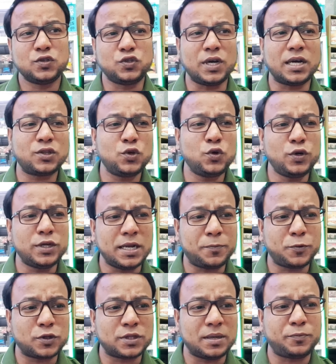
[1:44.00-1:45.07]
জাতীয়
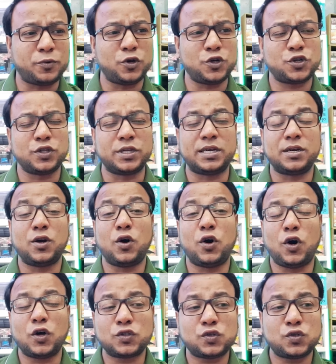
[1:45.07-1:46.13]
নিরাপত্তা পরিষদের
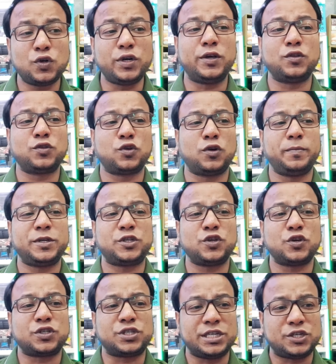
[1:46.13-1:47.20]
অস্ত্র নিয়ন্ত্রণ
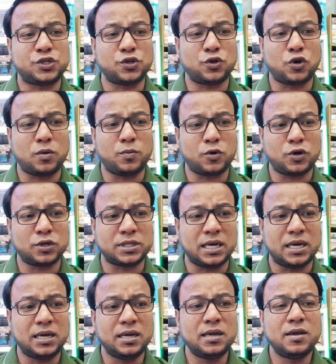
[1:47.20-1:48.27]
বিষয়ক শীর্ষ
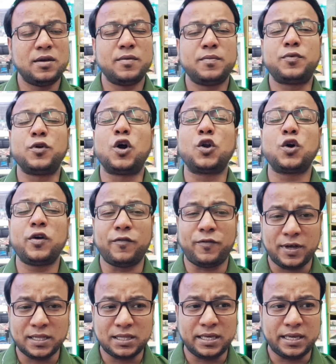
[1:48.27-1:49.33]
কর্মকর্তা প্রণয়
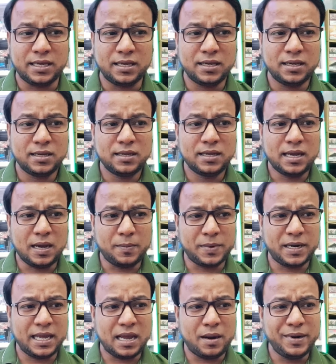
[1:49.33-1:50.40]
ভদ্দি
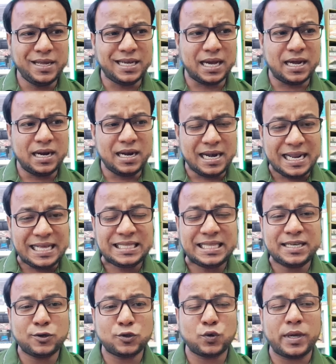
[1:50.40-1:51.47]
আপনার আমেরিকার
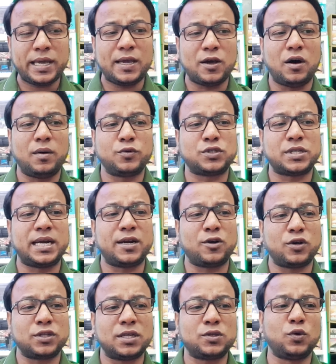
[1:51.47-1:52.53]
নীতিগত এই অবস্থানের
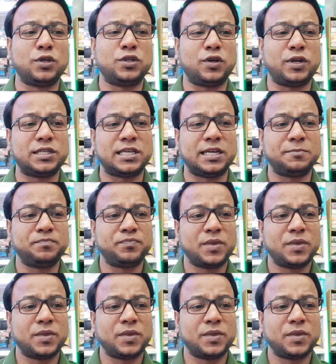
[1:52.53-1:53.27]
কথা তুলে ধরেছেন